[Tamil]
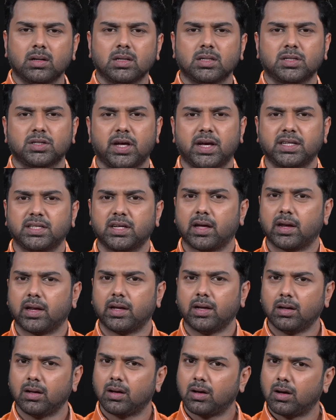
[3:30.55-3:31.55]
ஸ்டேஜ் ஏறி
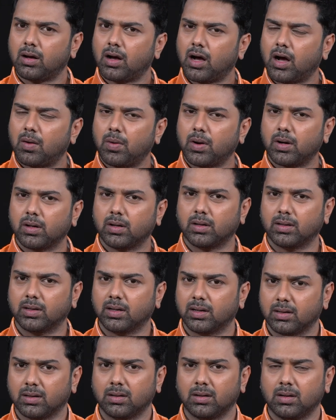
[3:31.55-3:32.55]
அவார்டு அந்த
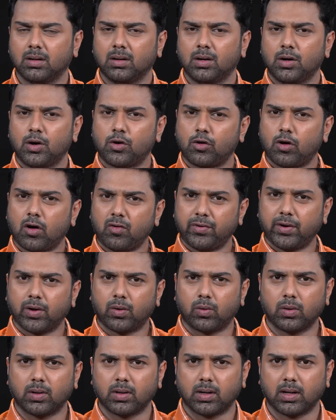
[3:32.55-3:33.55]
ட்ராஃபியை
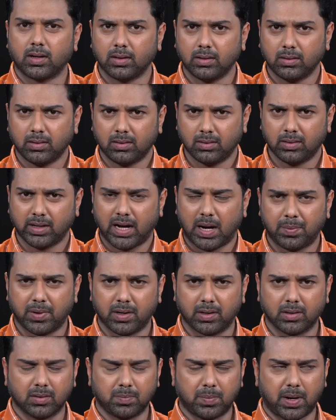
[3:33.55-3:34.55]
கொடுக்குறாரு
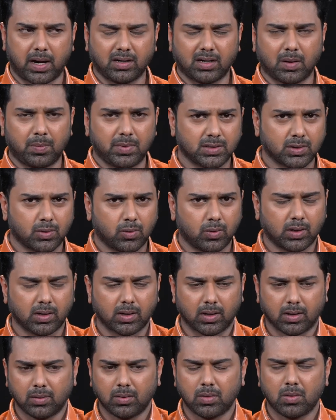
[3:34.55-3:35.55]
கேப்டனுக்கு பேட் கமின்ஸ்
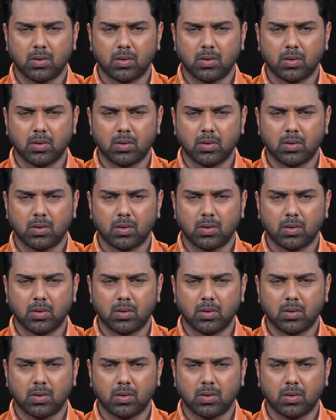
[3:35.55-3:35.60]
கொடுக்குறாரு